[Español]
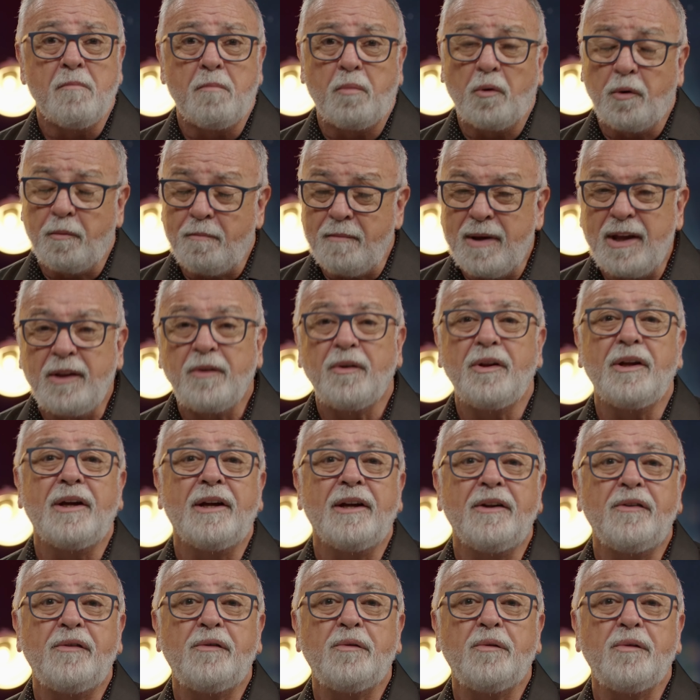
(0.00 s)
Por medio de
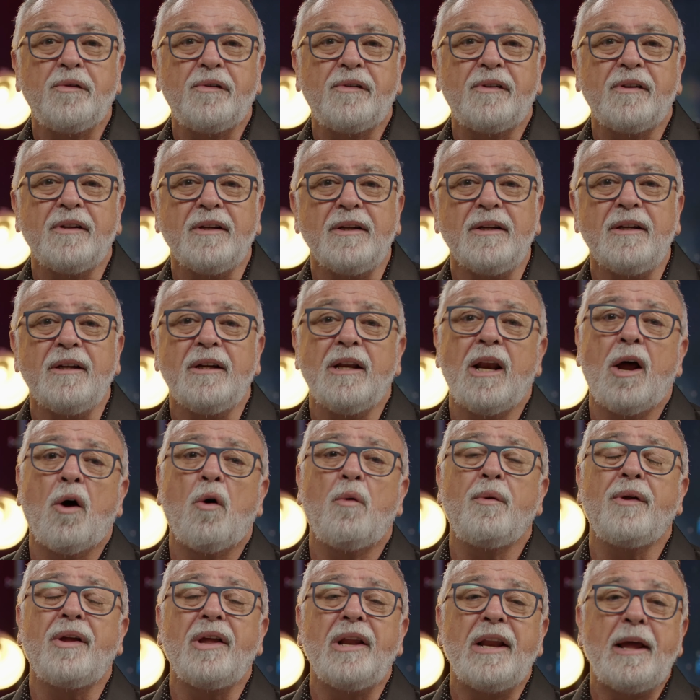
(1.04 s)
Jesús y la
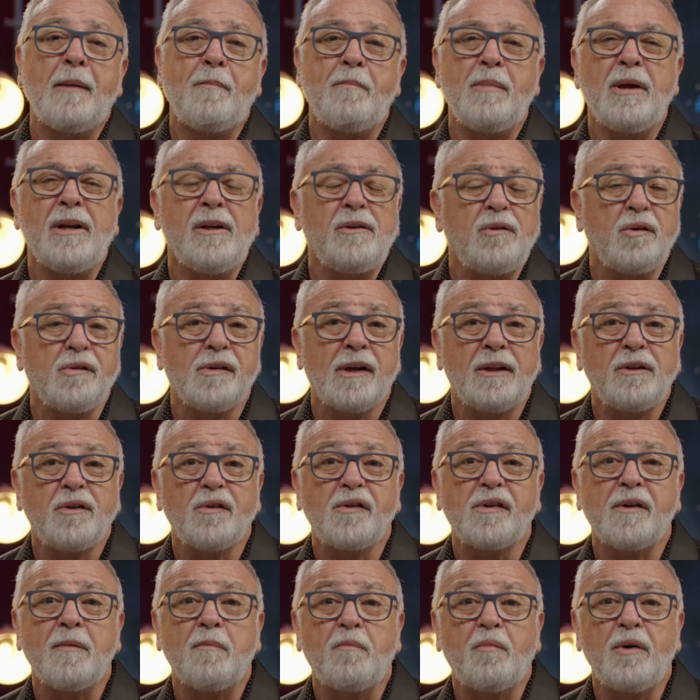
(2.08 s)
obra del Espíritu Santo
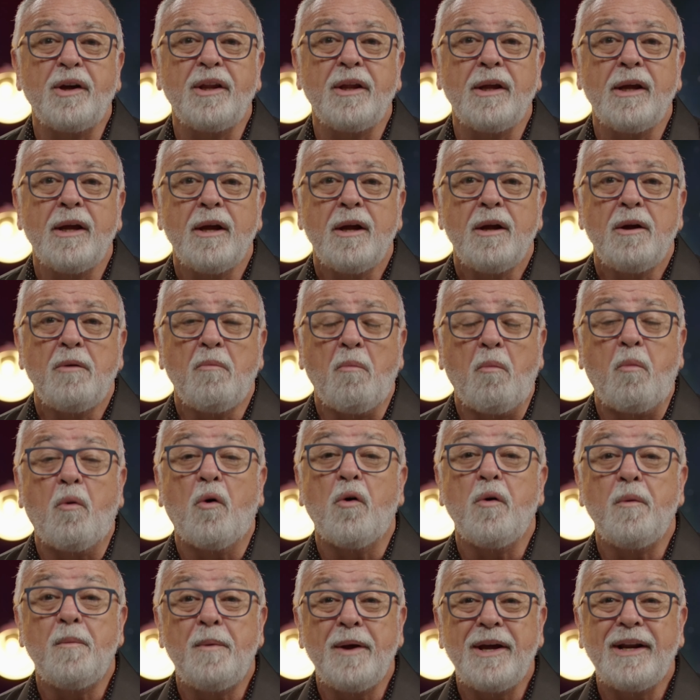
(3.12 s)
se puede
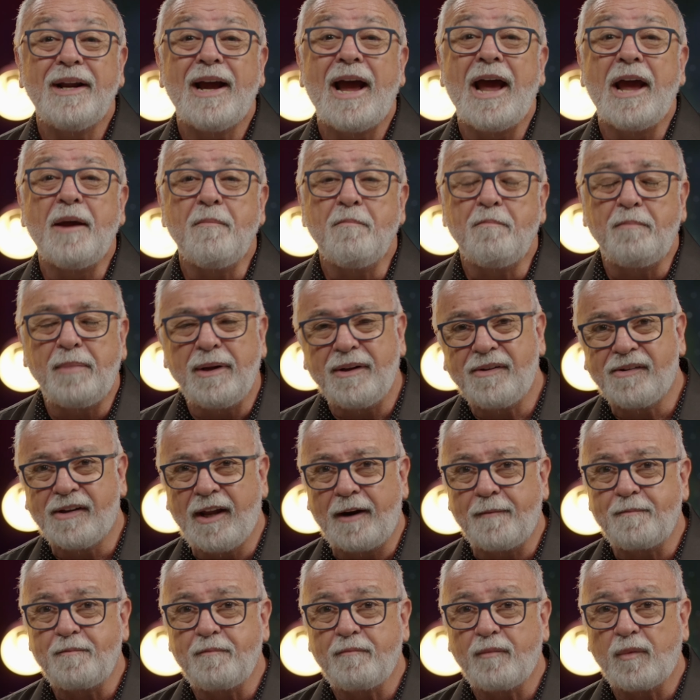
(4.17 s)
volver a
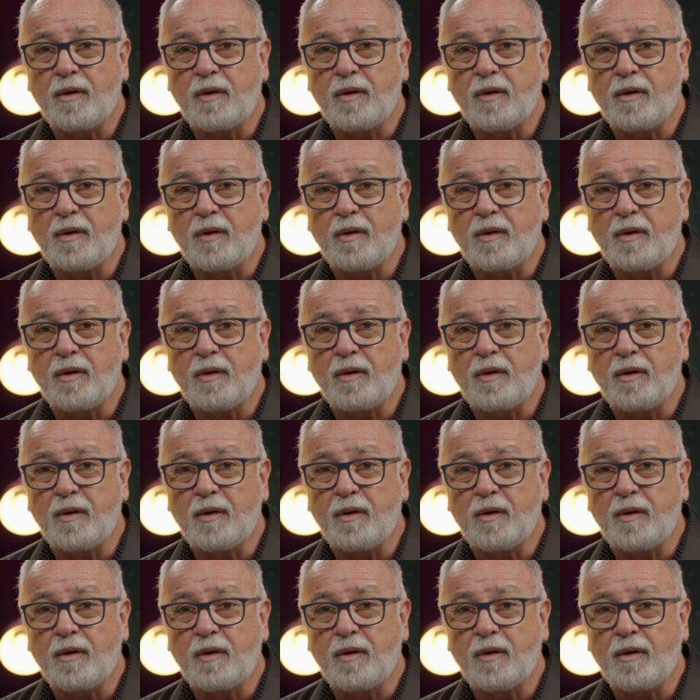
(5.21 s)
empezar.